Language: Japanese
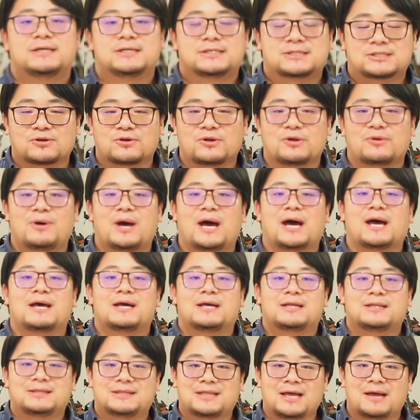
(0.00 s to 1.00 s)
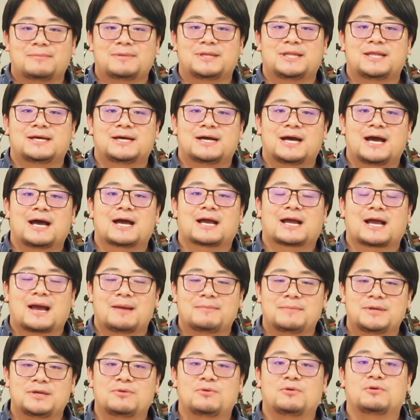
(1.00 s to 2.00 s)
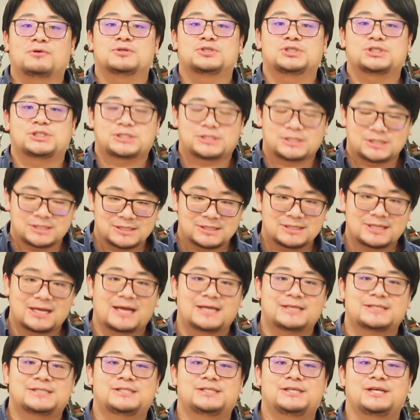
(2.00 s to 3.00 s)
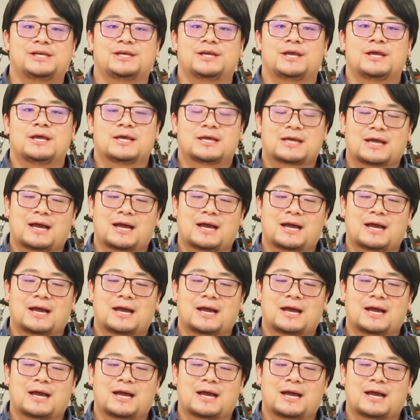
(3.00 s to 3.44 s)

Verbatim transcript: それはダビデが神を信頼し